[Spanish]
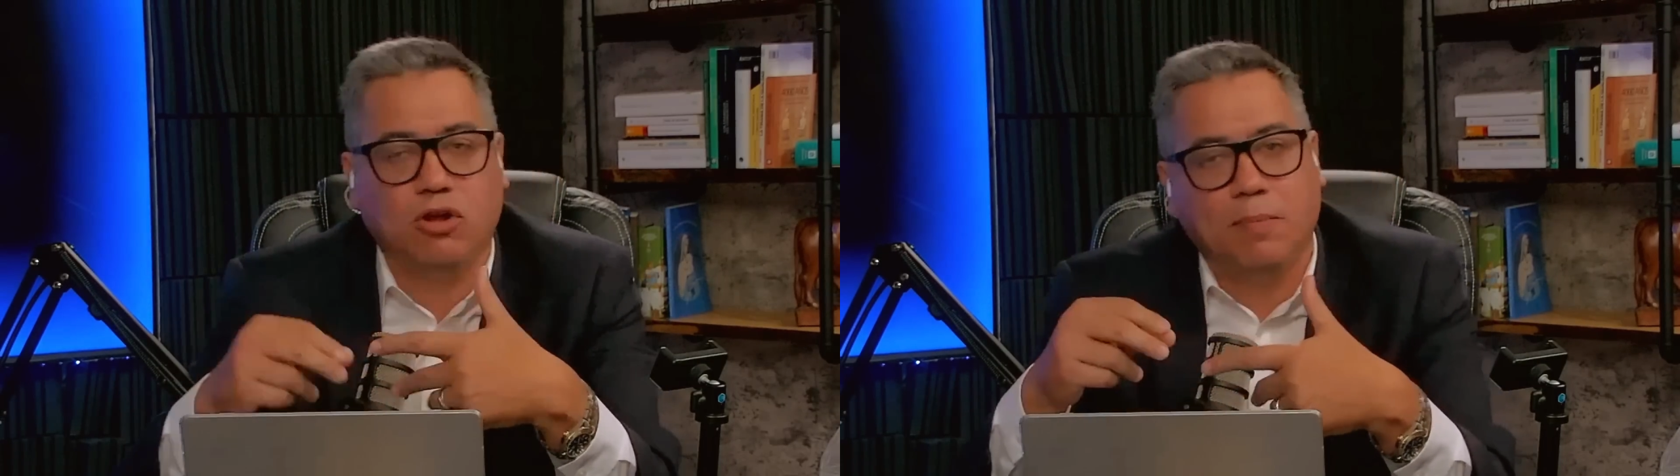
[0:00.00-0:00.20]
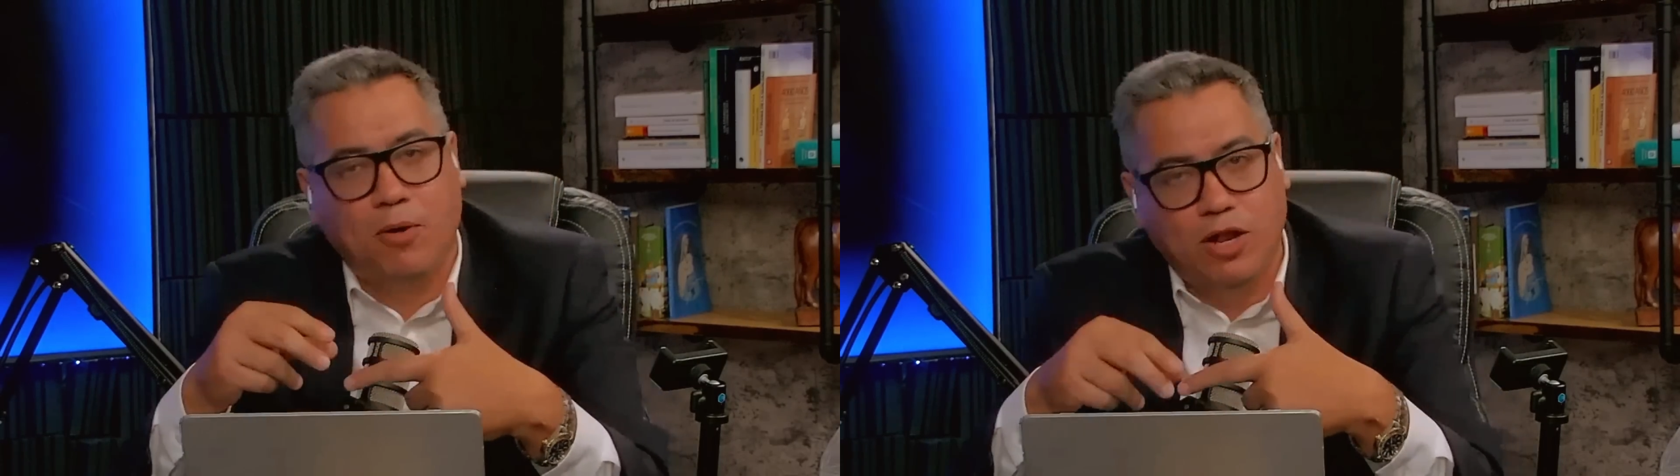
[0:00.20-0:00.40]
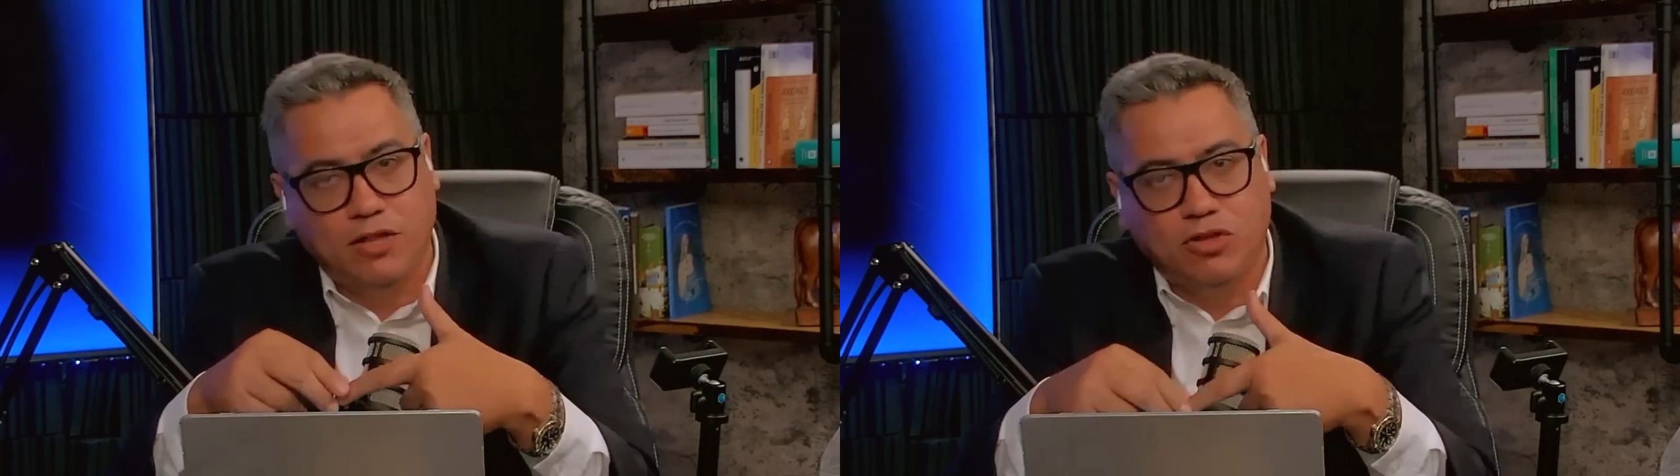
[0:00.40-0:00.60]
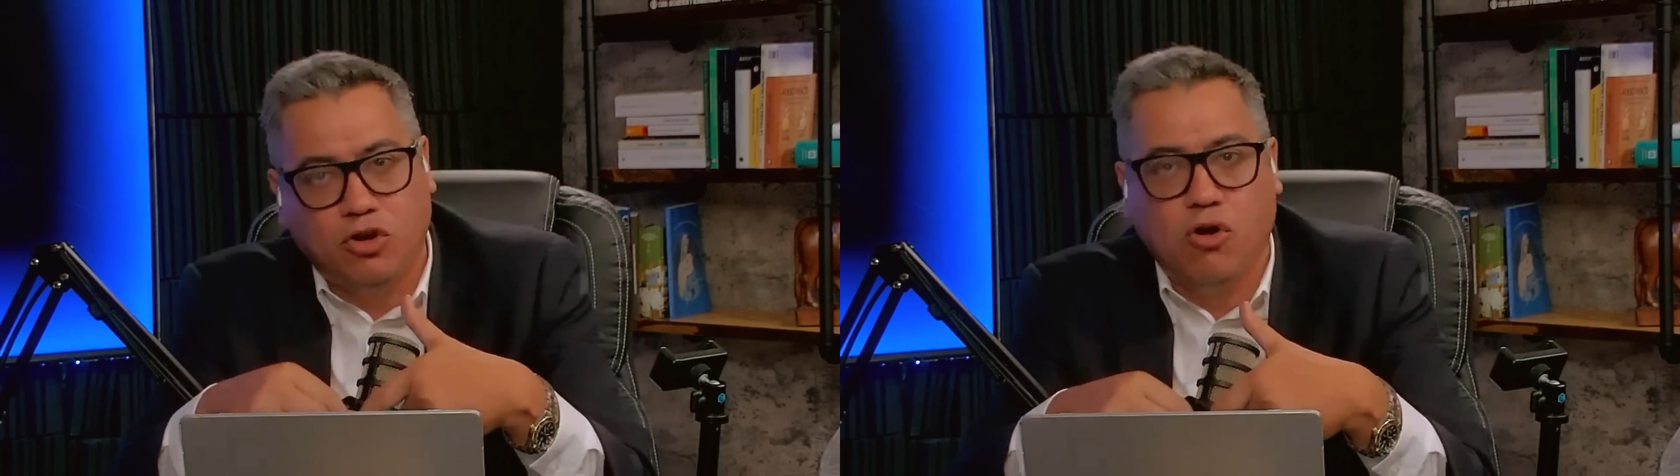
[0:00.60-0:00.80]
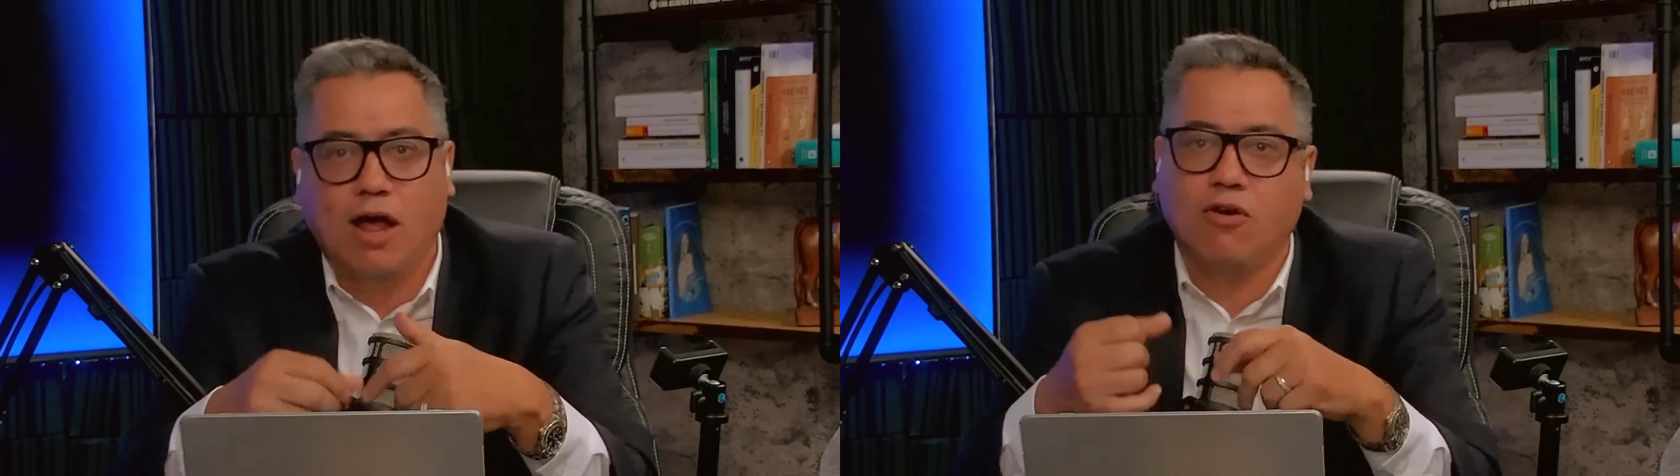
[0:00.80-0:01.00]
le ponen
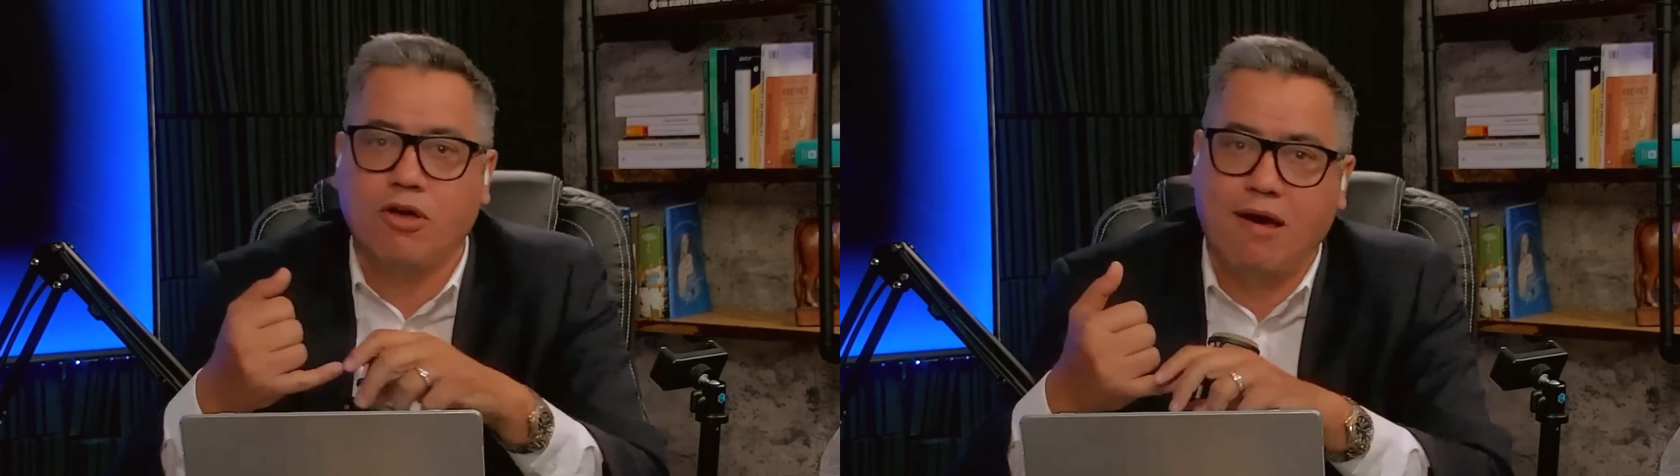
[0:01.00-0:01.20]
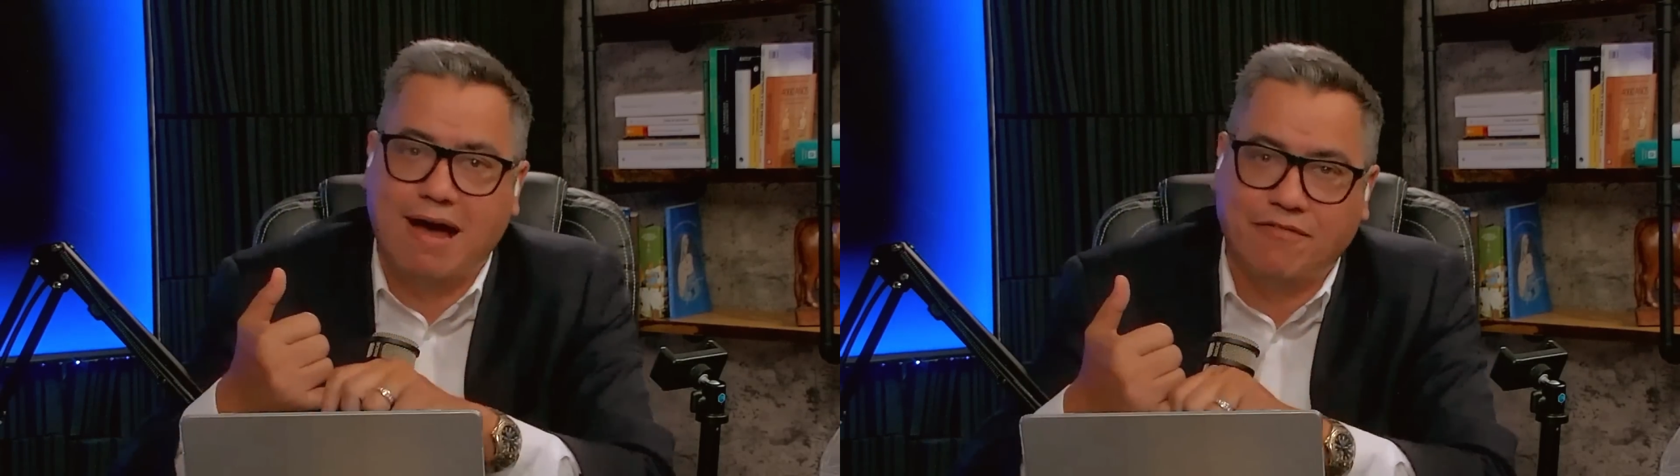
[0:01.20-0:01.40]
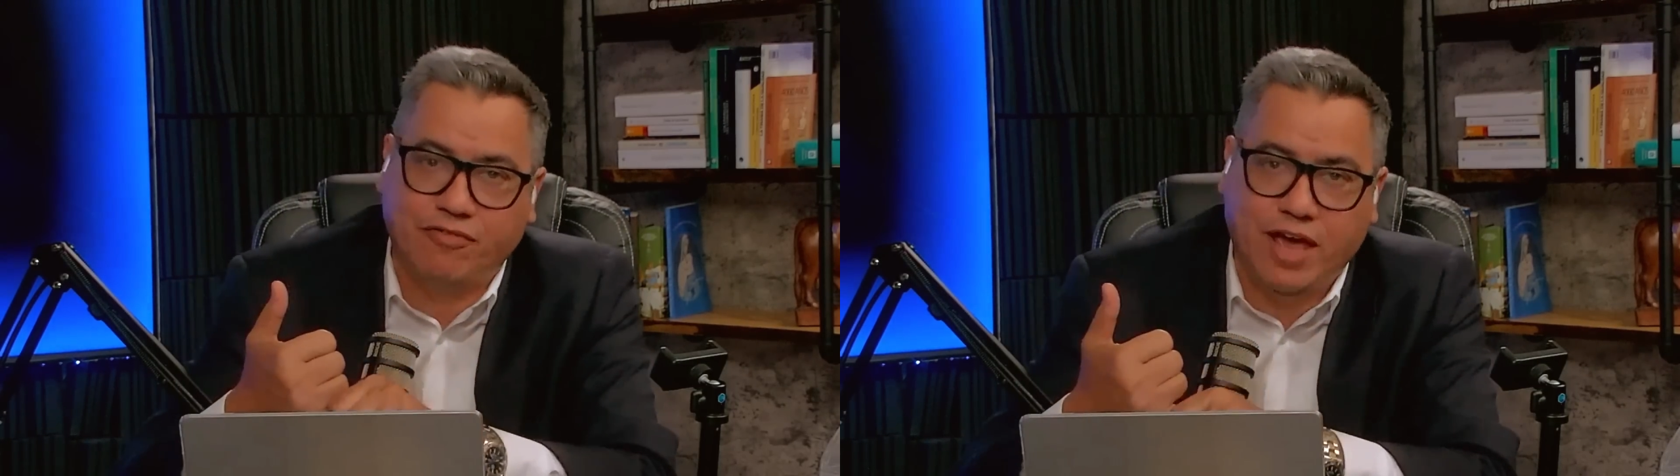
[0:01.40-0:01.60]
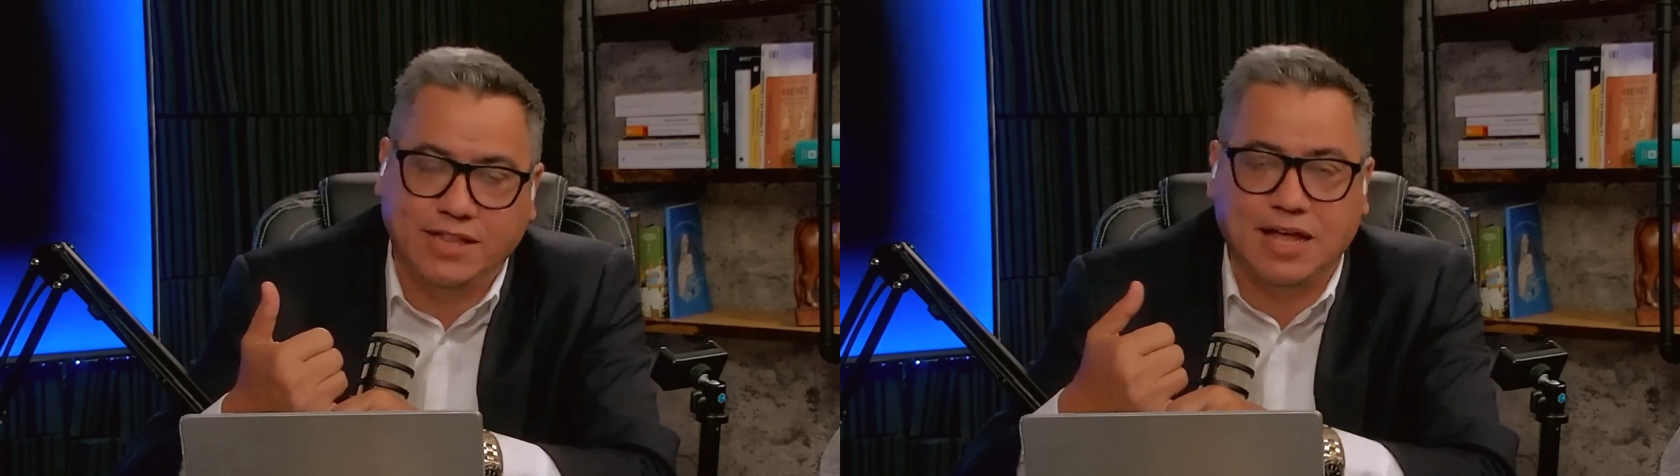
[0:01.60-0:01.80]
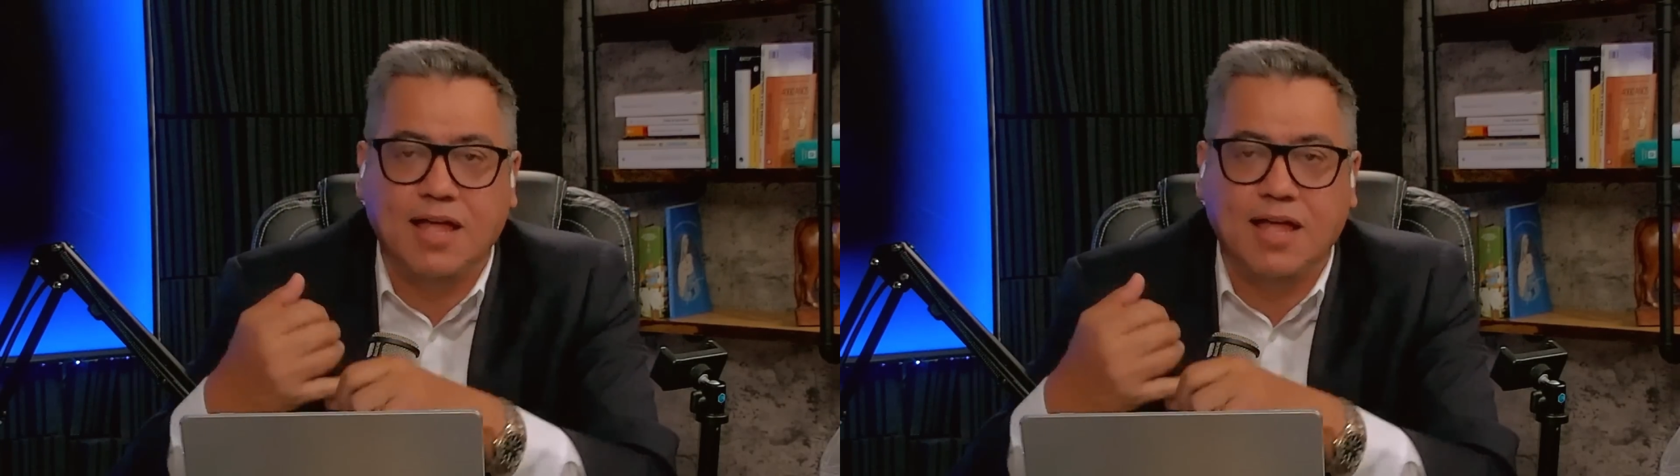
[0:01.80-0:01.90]
droga, lo llevan a fiesta,